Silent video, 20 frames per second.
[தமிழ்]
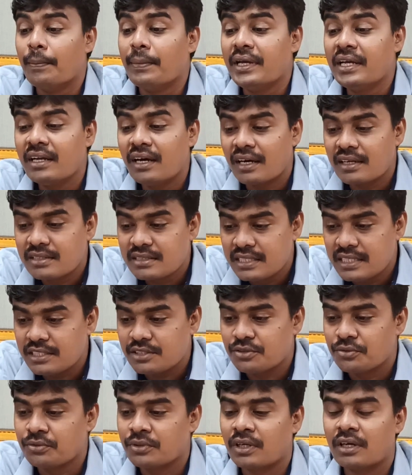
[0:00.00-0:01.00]
மீனாட்சி
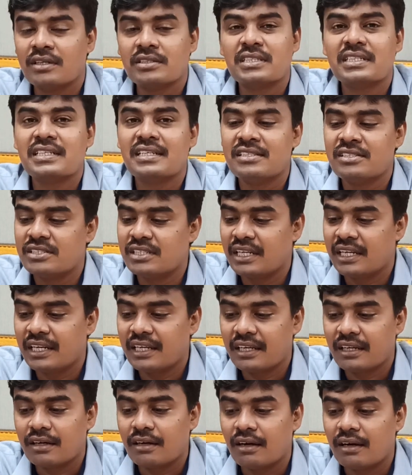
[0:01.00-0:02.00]
சுந்தராஜன்
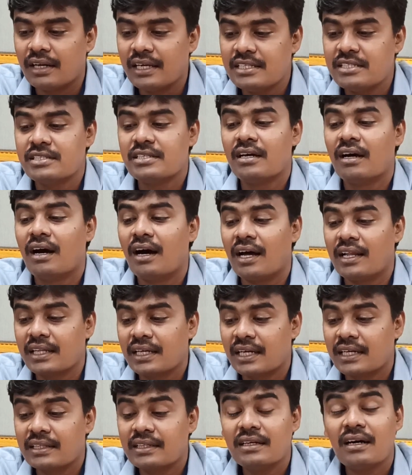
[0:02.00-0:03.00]
இன்ஜினியரிங் காலேஜ்
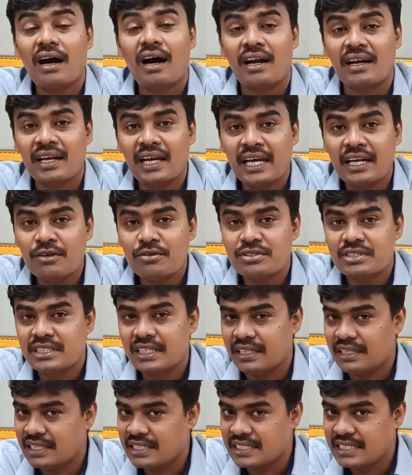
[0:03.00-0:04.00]
அதுக்கடுத்து அண்ணா
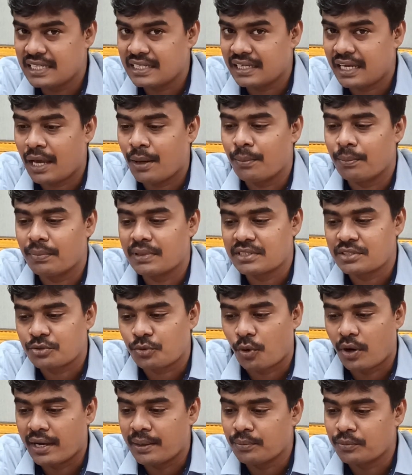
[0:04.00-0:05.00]
யூனிவர்சிட்டி ரீஜியல் கேம்பஸ்
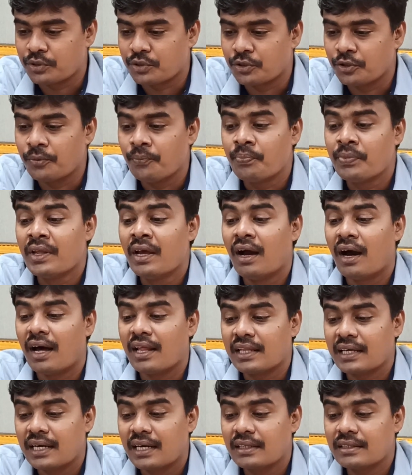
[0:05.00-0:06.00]
கோயம்புத்தூர்
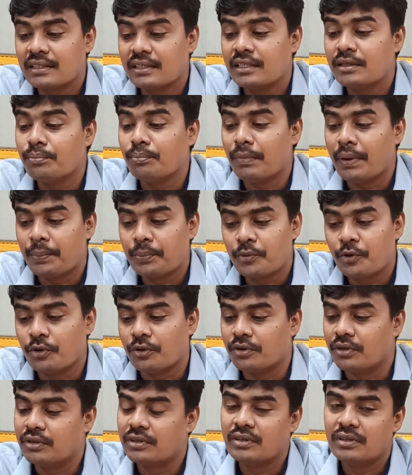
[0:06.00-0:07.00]
அதுக்கடுத்தது
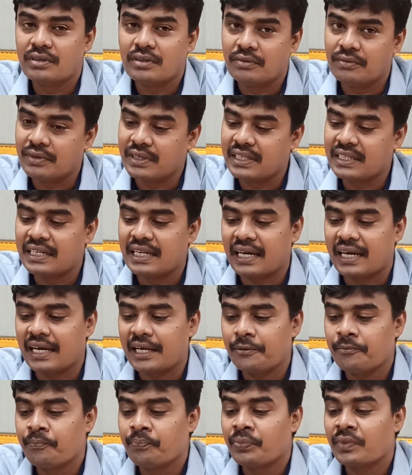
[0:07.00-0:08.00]
மெப்கோ
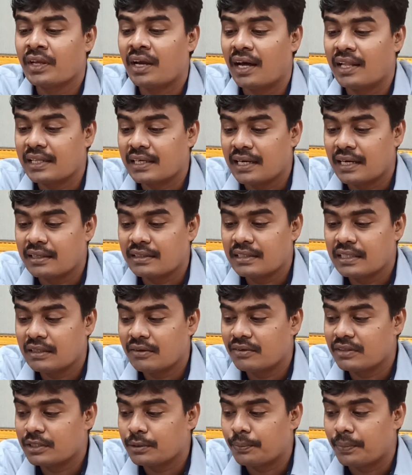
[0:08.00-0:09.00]
விருதுநகர் அதுக்கு
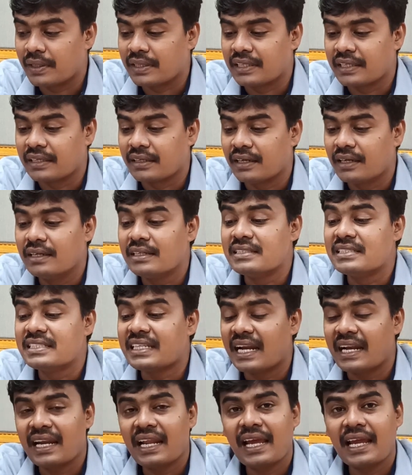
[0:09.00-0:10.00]
அடுத்ததாக வந்து பார்த்திங்கன்னா
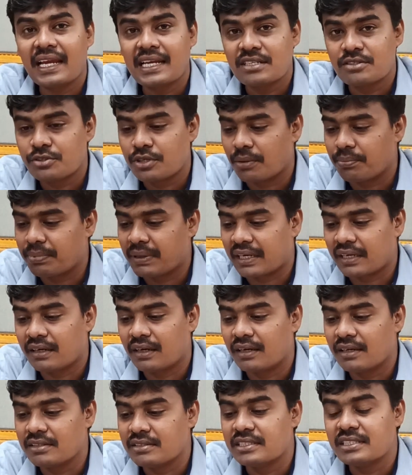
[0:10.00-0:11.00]
சென்னை இன்ஸ்டியூட் ஆஃப்
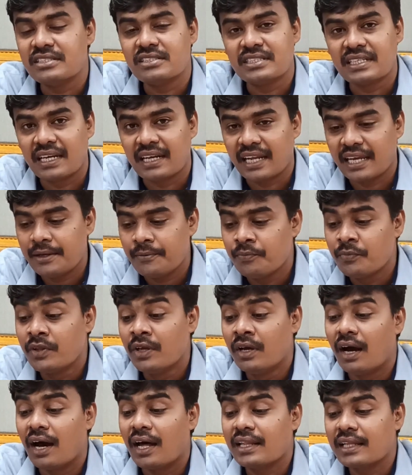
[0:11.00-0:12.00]
டெக்னாலஜி சென்னை
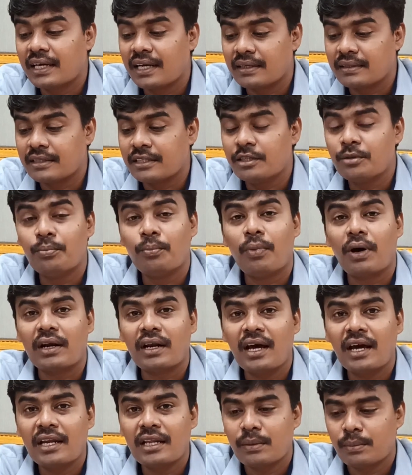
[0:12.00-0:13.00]
அதுக்கு அடுத்தது
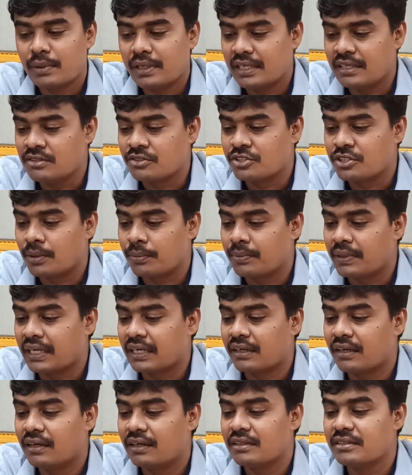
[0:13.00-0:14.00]
பன்னாரியம்மன் இன்ஸ்டியூட் ஆஃப்
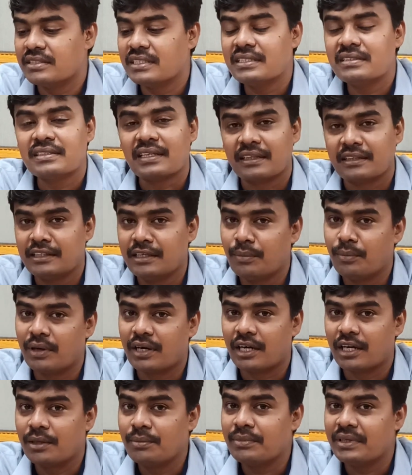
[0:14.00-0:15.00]
டெக்னாலஜி
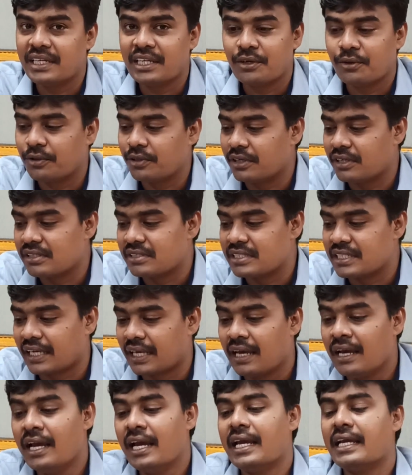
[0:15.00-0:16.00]
சத்தியமங்கலம் ஈரோடு
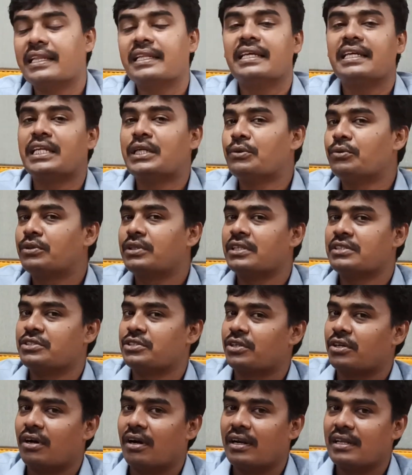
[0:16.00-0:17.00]
டிஸ்ட்ரிக் இந்த
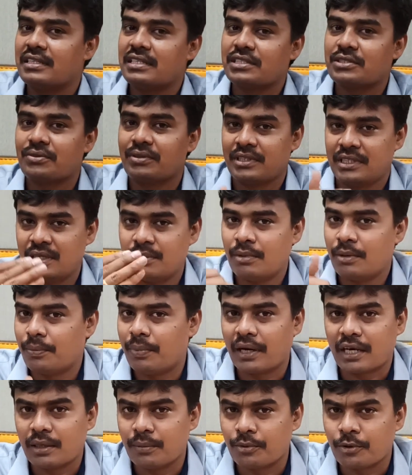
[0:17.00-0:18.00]
இருபத்தஞ்சு காலேஜஸ் வந்து நம்ம
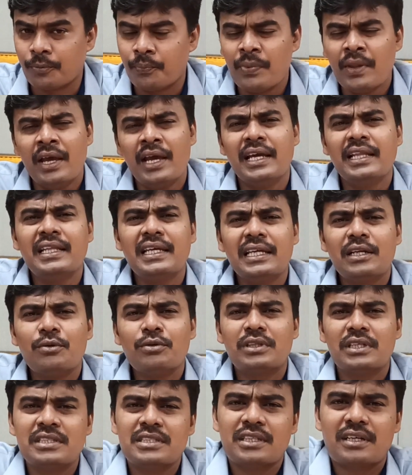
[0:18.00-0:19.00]
பார்க்க போகிறோம் இந்த
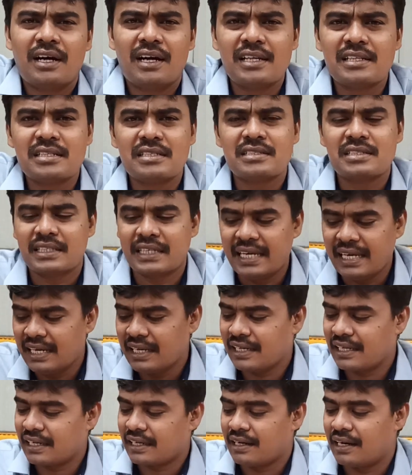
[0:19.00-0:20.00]
இருபத்தஞ்சு காலேஜஸ் கீழே
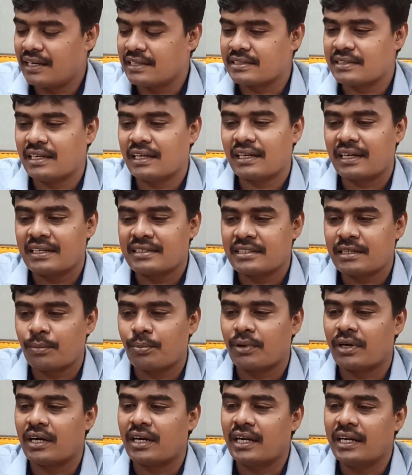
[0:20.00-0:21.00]
இருக்கிற காலேஜ் எல்லாம்
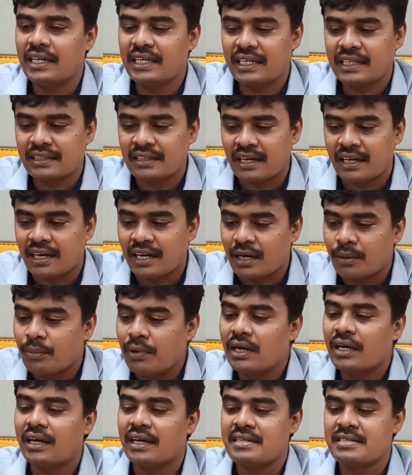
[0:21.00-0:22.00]
கன்சிடர் பண்ணலாம்னா நீங்கள்
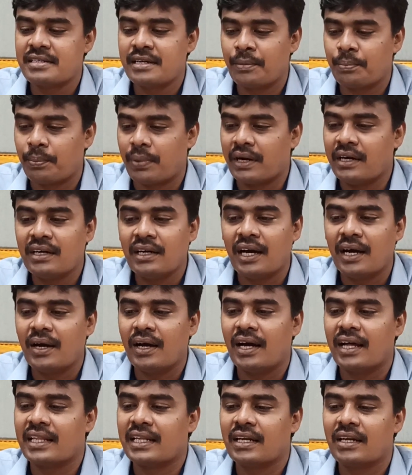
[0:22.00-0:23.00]
தாராளமாக கன்சிடர் பண்ணலாம்
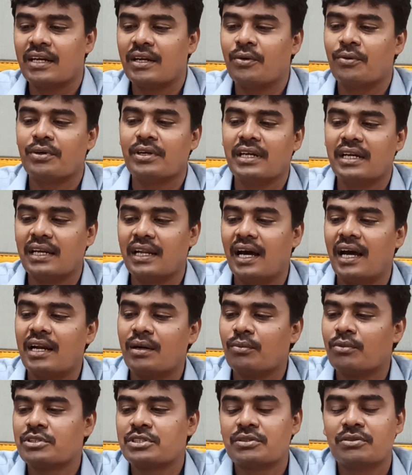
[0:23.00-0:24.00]
அதிலெல்லாம் ஒன்றும் இல்லை
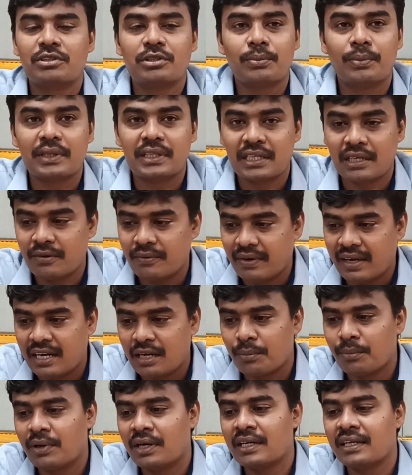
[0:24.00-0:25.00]
ஆல்மோஸ்ட் வந்து பார்த்திங்கன்னா
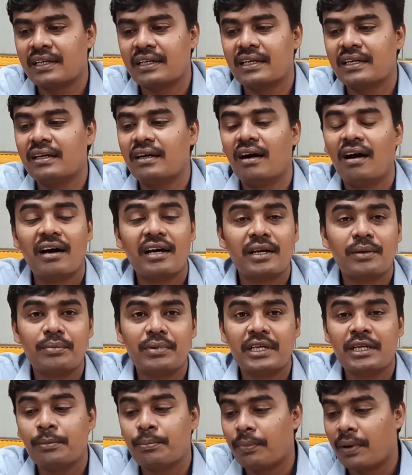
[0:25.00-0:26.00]
வேலம்மாள் இருக்குது
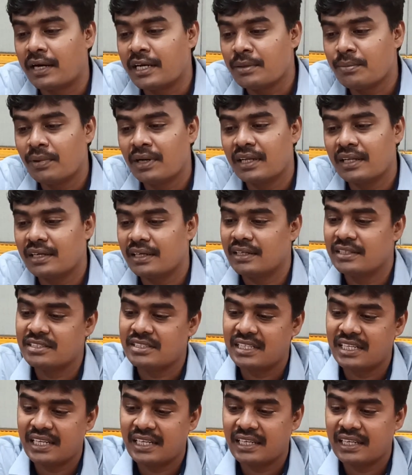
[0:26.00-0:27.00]
ஆர்எம்டி பனிமலர்
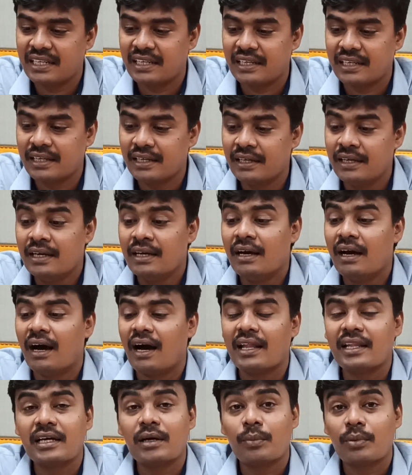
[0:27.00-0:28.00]
இன்ஜினியரிங் இருக்குது
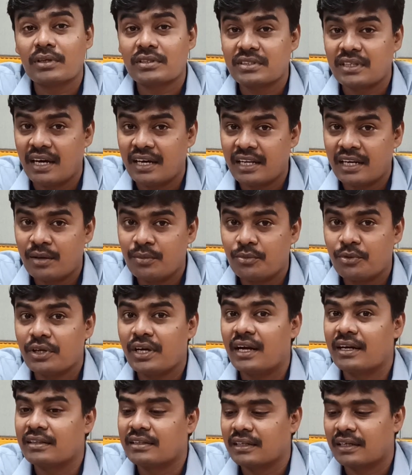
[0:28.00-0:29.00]
அதுக்கப்புறம்
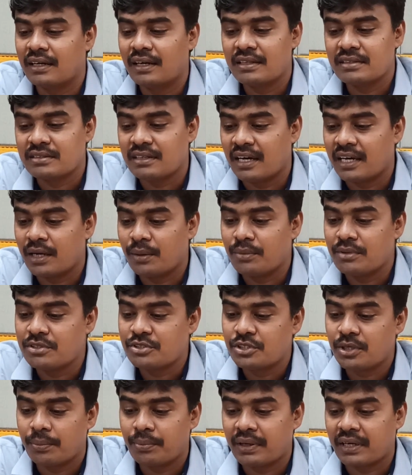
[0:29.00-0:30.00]
சாயராமுடைய அடுத்த காலேஜ் சாயராம்
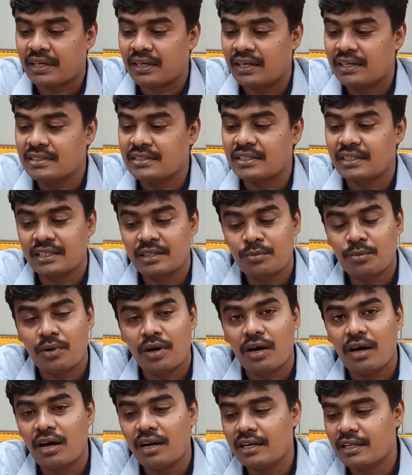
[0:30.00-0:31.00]
இன்ஸ்டியூட் ஆஃப் டெக்னாலஜி இருக்குது
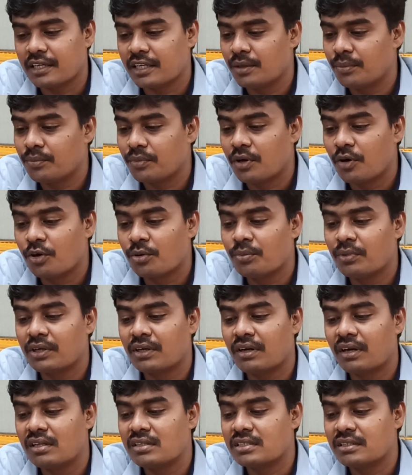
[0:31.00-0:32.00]
மகாலிங்கம்
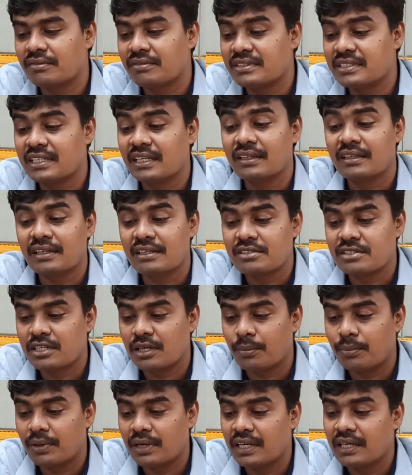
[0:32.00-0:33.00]
கவர்மெண்ட் காலேஜ் ஆஃப் இன்ஜினியரிங்
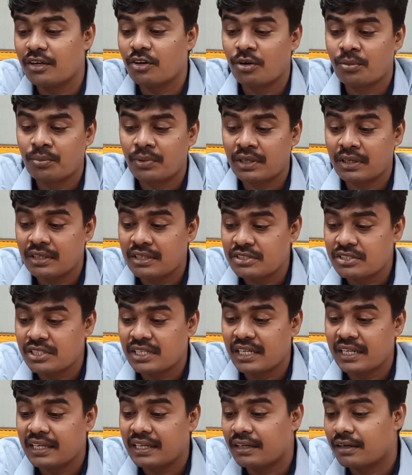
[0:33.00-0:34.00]
திருச்சிராப்பள்ளி கவர்மெண்ட்
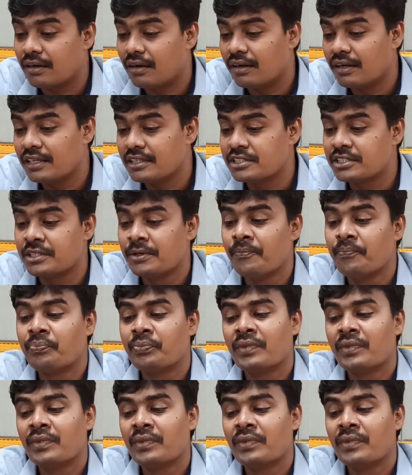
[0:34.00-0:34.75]
இன்ஜினியரிங் காலேஜ்